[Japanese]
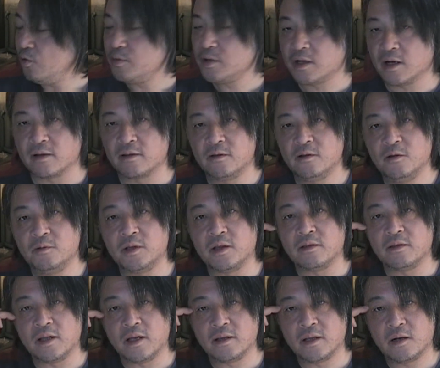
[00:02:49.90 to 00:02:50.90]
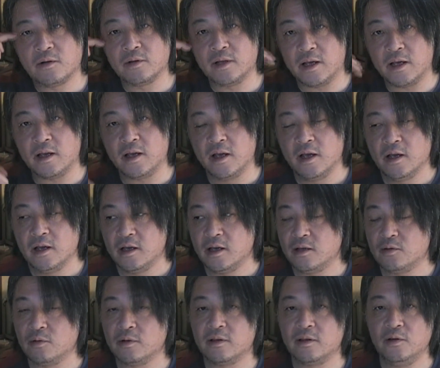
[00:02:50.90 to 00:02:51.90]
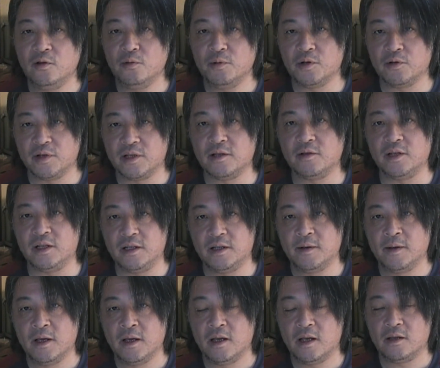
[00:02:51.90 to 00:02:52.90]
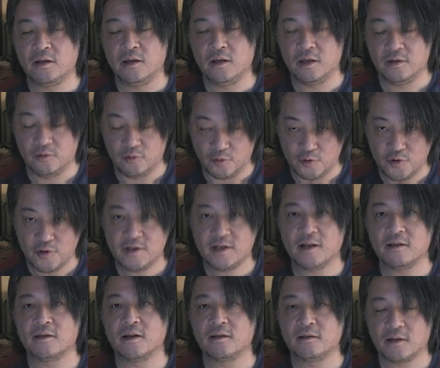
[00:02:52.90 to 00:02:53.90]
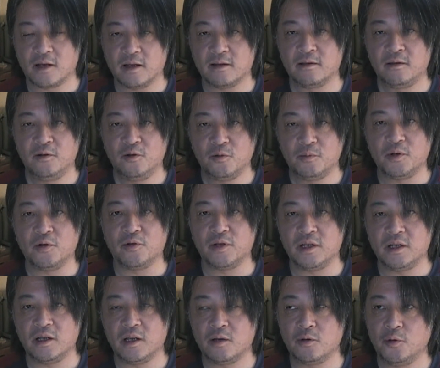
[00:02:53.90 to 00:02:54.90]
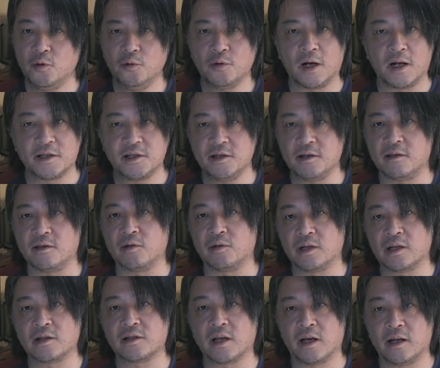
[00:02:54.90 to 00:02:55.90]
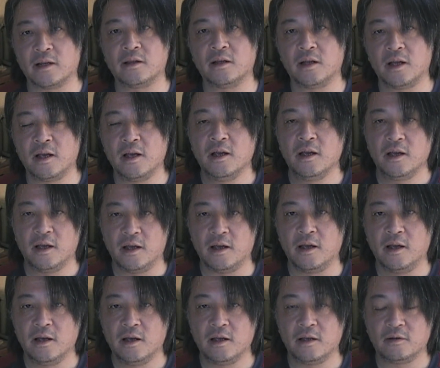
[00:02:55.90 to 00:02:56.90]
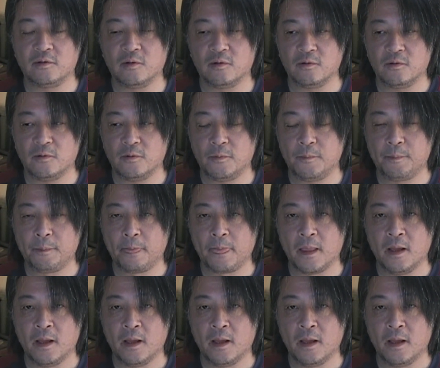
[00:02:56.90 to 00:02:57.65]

曜日か水曜日ですね。なので、えっと、水曜日の日に。えっと、じゅういちがつはつか水曜日の日、えっと、よるはちじですよね、確かあれってね。ええっと